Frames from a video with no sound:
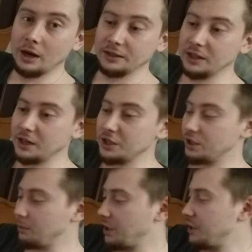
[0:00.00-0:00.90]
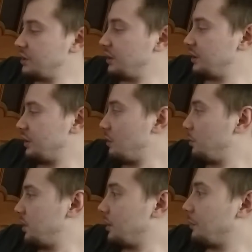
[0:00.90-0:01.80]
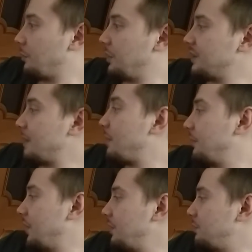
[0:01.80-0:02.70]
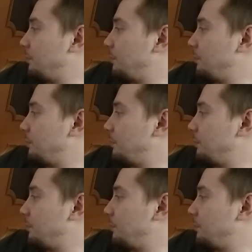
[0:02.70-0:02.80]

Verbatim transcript: Хотя, конечно, мне кажется, это сама по себе довольно забавная вещь.